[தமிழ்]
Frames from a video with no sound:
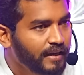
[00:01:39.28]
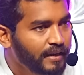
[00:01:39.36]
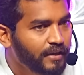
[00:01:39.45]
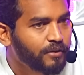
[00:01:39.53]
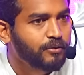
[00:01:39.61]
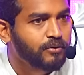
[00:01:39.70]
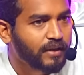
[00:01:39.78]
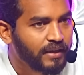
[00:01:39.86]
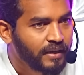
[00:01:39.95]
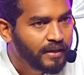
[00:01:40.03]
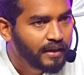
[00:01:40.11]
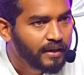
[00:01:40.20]
அறியணும்
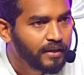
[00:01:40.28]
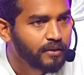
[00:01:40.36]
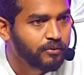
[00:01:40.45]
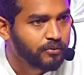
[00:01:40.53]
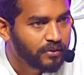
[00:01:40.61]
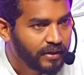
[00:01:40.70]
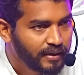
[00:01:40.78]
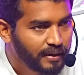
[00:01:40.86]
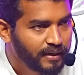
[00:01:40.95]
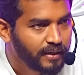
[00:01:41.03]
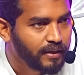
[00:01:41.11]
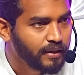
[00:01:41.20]
தன்னை அறியணும் தன்னை
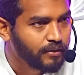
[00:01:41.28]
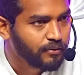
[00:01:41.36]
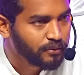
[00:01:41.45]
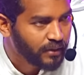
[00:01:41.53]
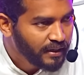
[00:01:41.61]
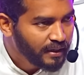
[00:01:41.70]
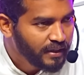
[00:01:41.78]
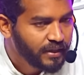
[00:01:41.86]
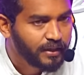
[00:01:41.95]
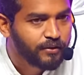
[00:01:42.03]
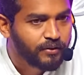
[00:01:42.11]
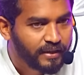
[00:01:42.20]
அறியணும் தன்னை
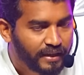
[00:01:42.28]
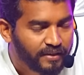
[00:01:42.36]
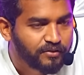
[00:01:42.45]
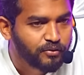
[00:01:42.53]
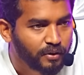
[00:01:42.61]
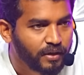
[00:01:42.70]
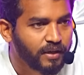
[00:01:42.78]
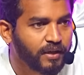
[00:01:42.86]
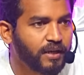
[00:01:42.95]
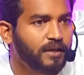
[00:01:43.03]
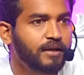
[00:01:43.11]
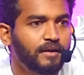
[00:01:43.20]
அறியணும் ஏன்
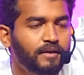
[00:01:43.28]
சொல்றாங்கன்னா